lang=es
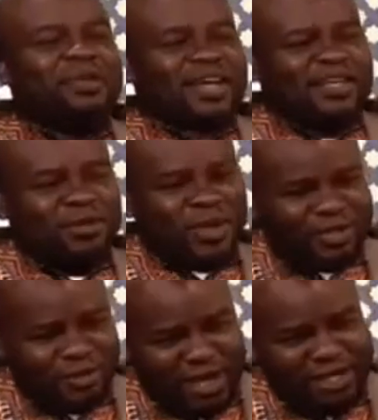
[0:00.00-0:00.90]
porque
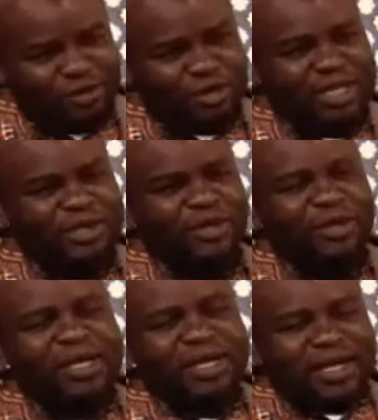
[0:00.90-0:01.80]
ha
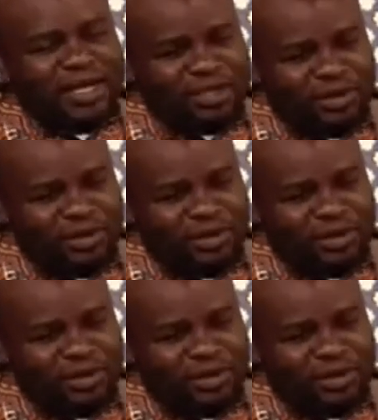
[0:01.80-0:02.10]
surgido en